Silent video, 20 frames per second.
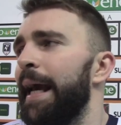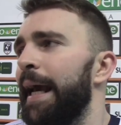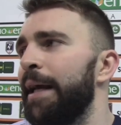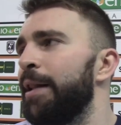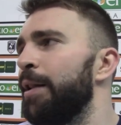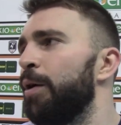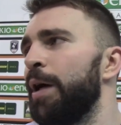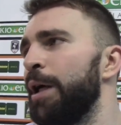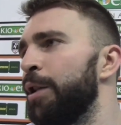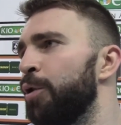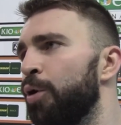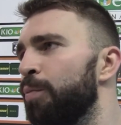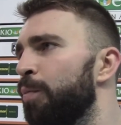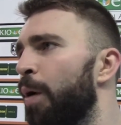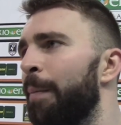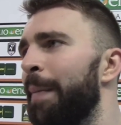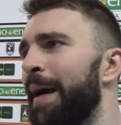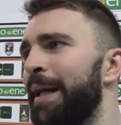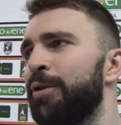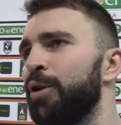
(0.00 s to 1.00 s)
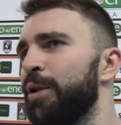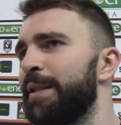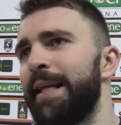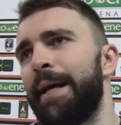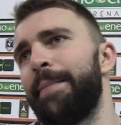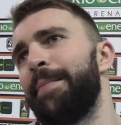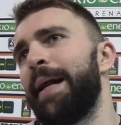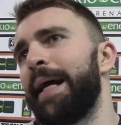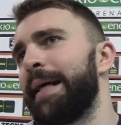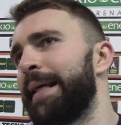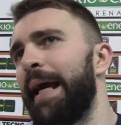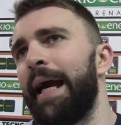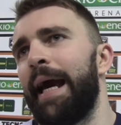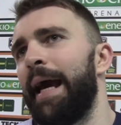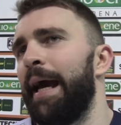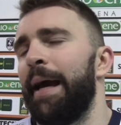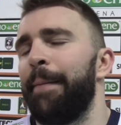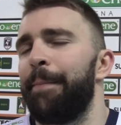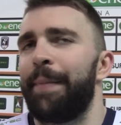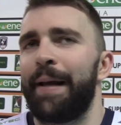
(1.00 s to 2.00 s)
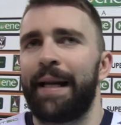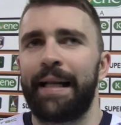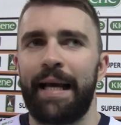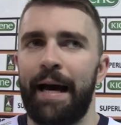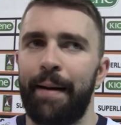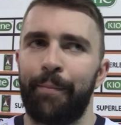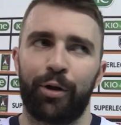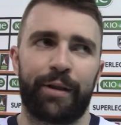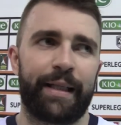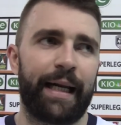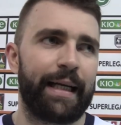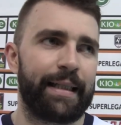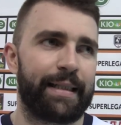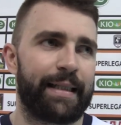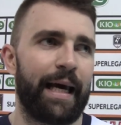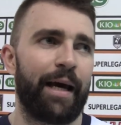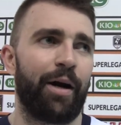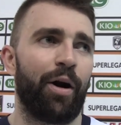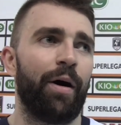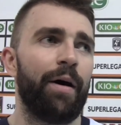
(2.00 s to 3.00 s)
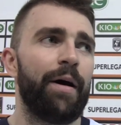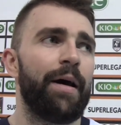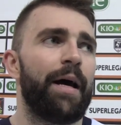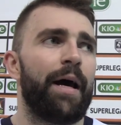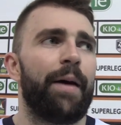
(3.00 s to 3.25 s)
in, in un momento sembra che perdiamo 3-0.